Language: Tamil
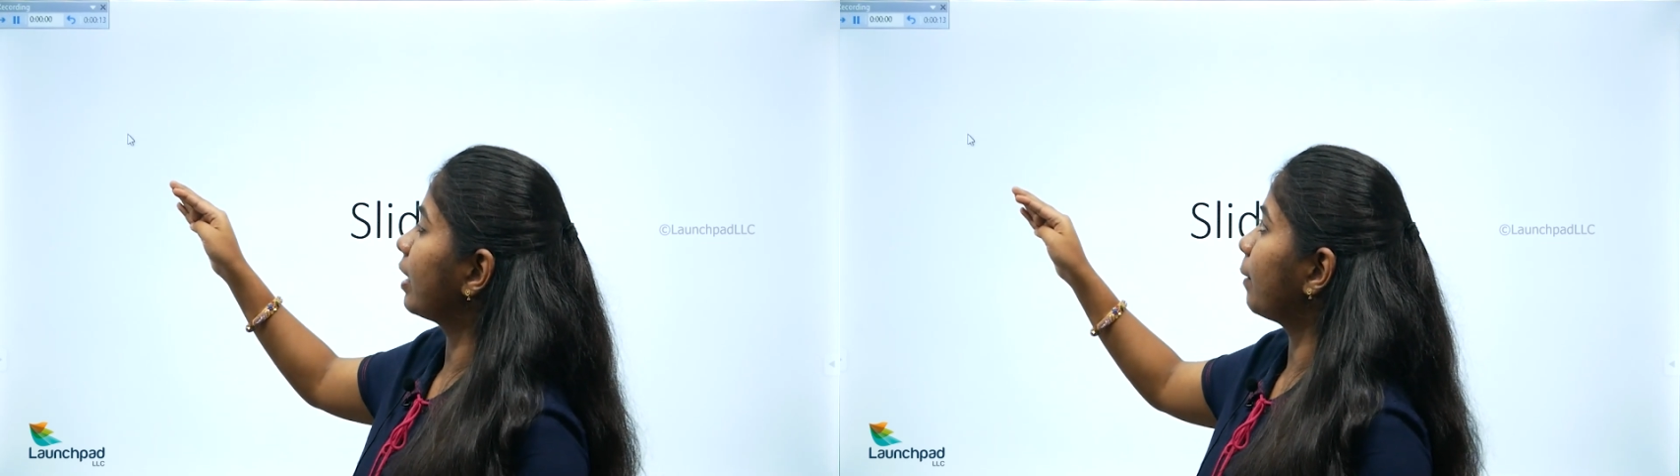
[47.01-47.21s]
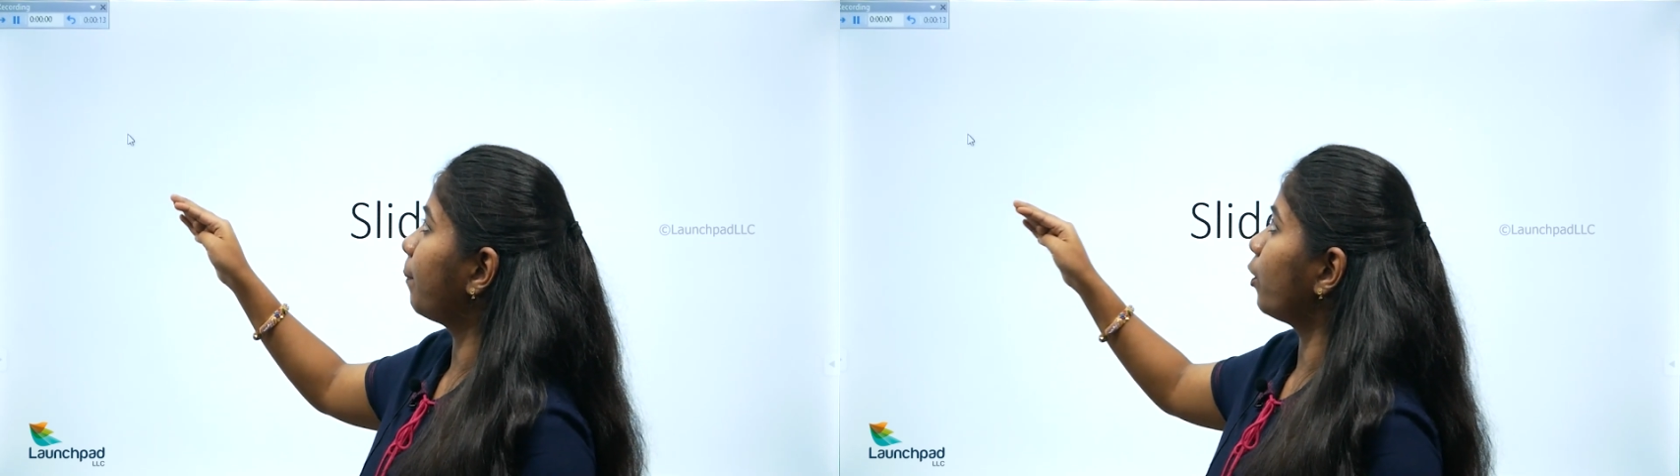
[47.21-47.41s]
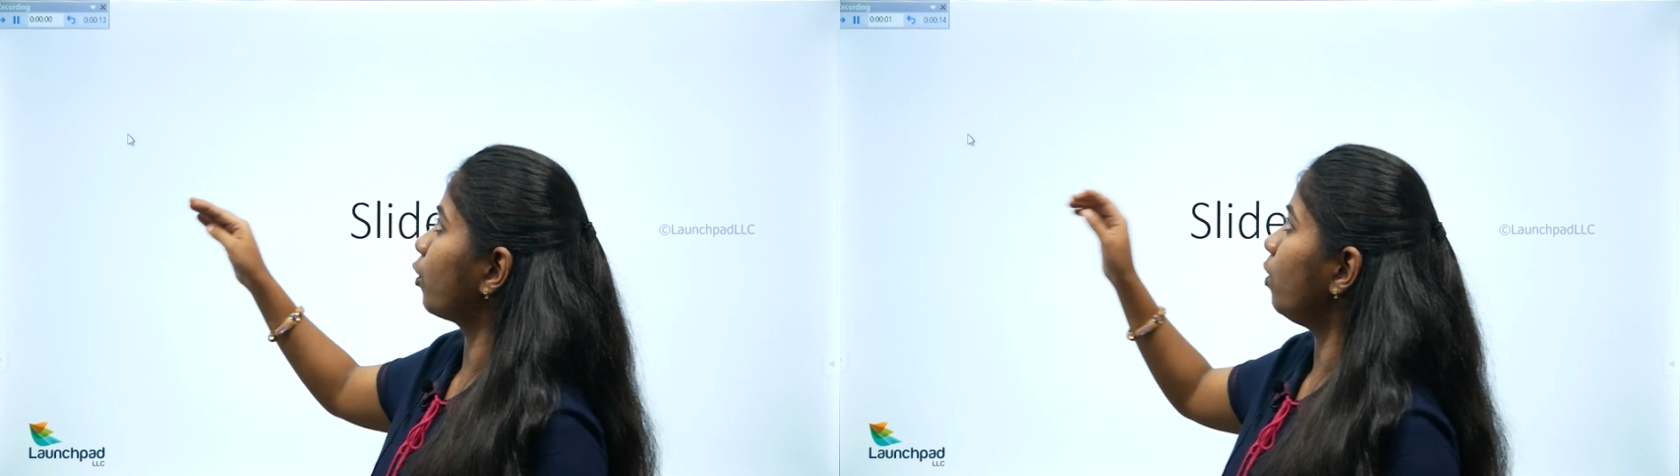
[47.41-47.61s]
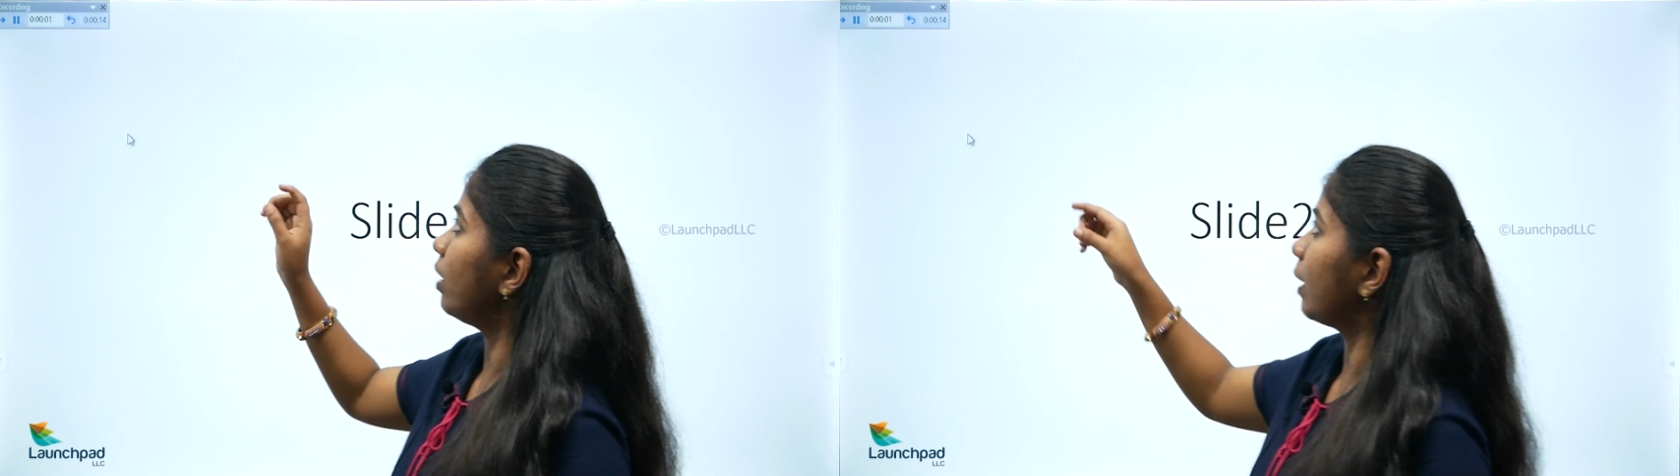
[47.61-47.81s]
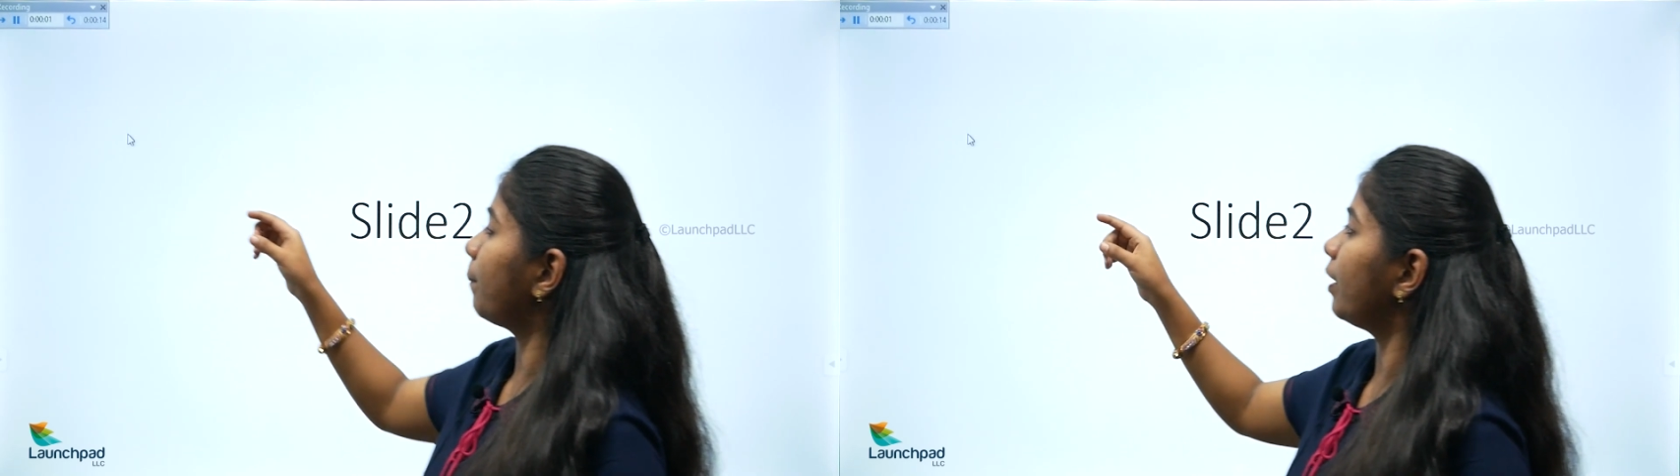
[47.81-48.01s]
கிளிக் பண்ணுறோம்
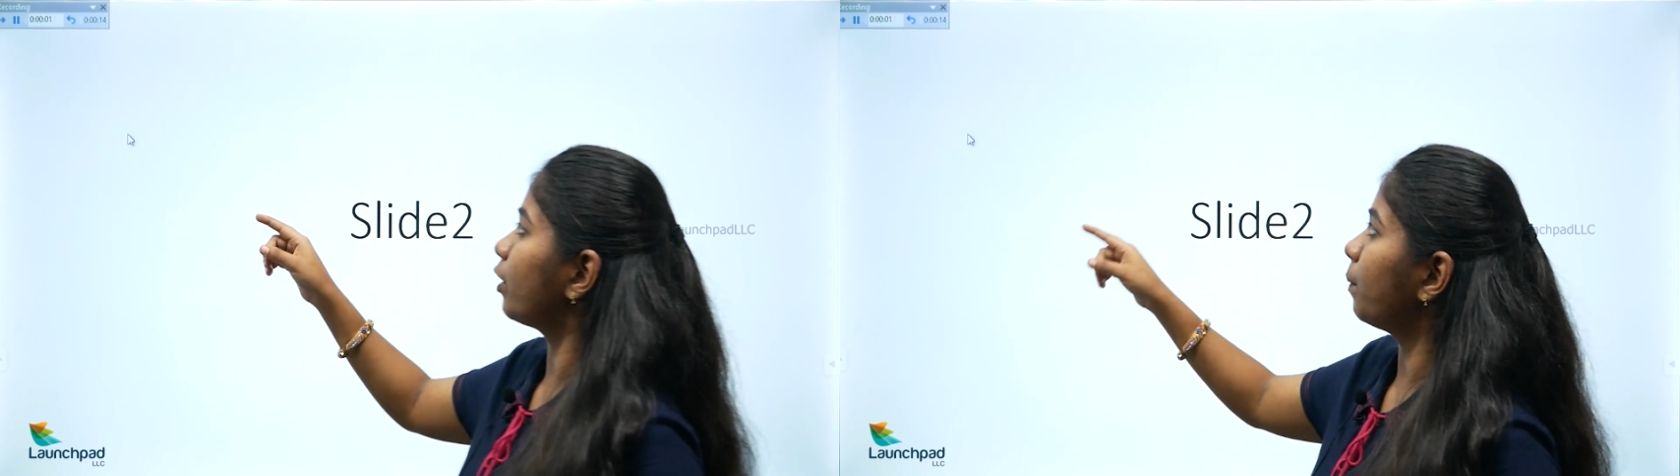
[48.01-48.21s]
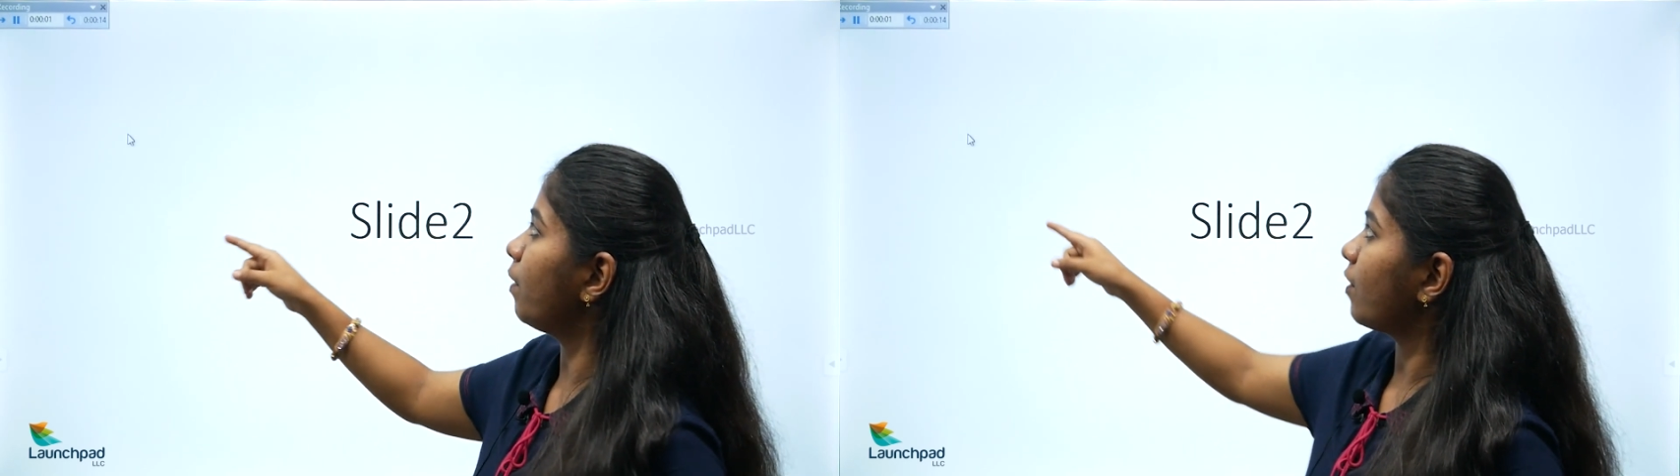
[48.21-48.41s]
கிளிக் பண்ணிட்டோம்னா